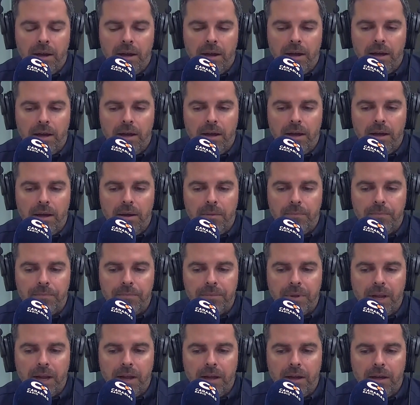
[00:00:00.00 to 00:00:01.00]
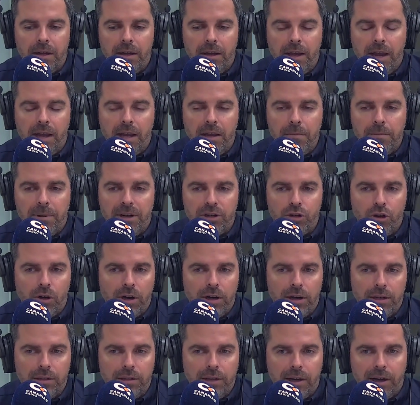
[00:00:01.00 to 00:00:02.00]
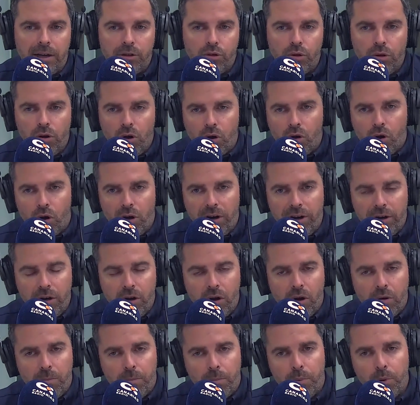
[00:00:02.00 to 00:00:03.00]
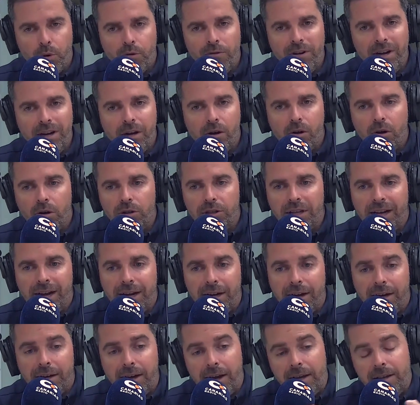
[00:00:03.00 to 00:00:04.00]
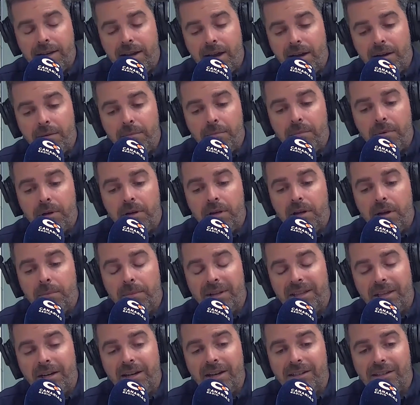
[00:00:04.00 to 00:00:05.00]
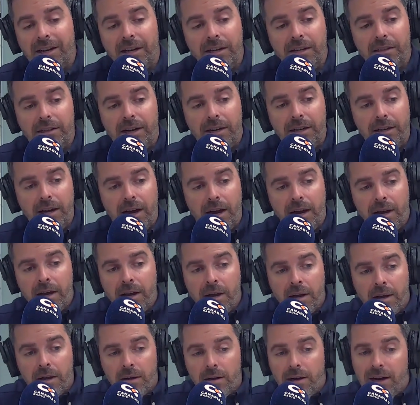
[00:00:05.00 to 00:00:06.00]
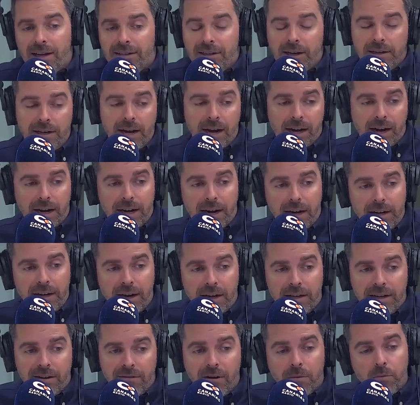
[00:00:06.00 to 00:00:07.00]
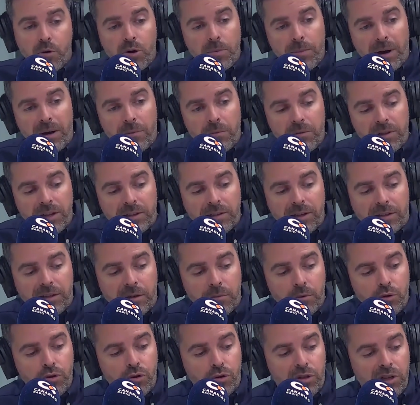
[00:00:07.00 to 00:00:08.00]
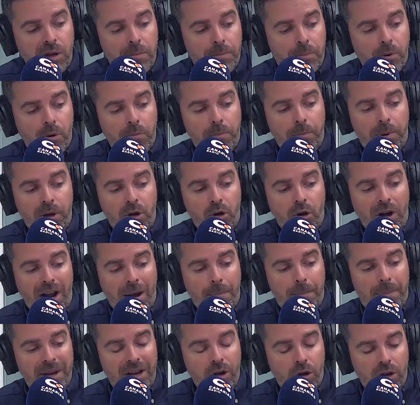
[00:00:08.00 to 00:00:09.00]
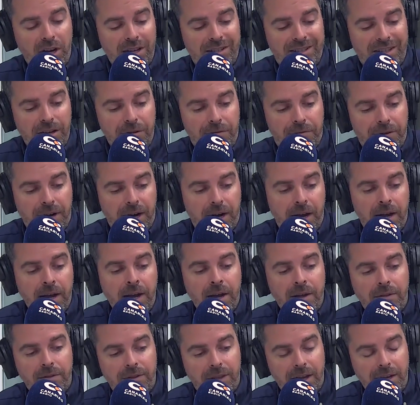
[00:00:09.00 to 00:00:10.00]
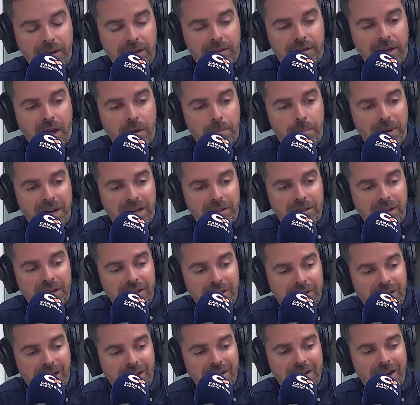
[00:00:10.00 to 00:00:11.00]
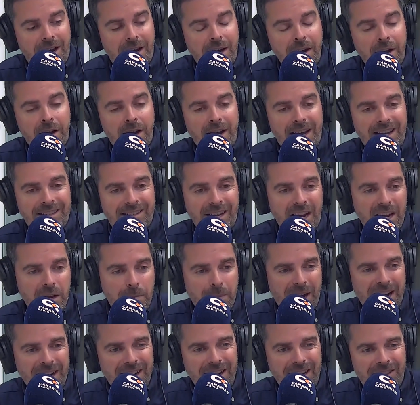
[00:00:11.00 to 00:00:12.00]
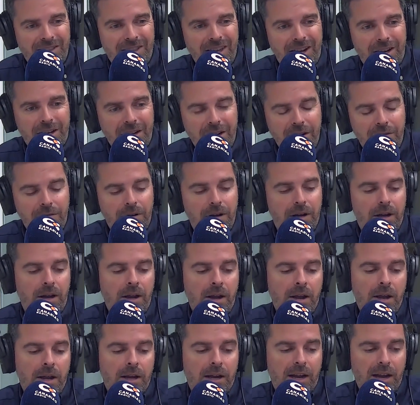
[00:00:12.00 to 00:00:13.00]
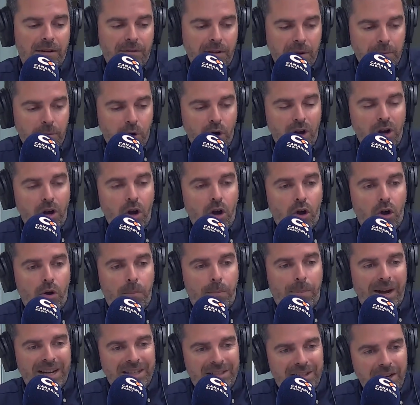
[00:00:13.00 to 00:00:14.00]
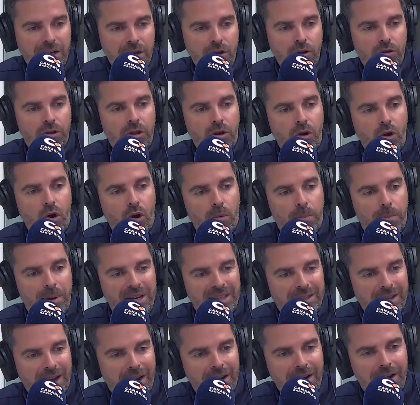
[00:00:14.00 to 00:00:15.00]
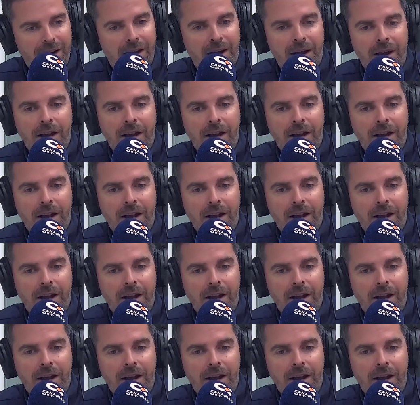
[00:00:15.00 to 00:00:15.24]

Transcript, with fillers: Em, en, inversión, en este caso en los colegios públicos de Canarias. Y en, y en materia sanitaria, la sanidad canaria lleva muy mal desde hace mucho tiempo, pero las peores cifras de lista de espera sanitaria, esas imágenes terribles que vemos en los pasillos de los hospitales,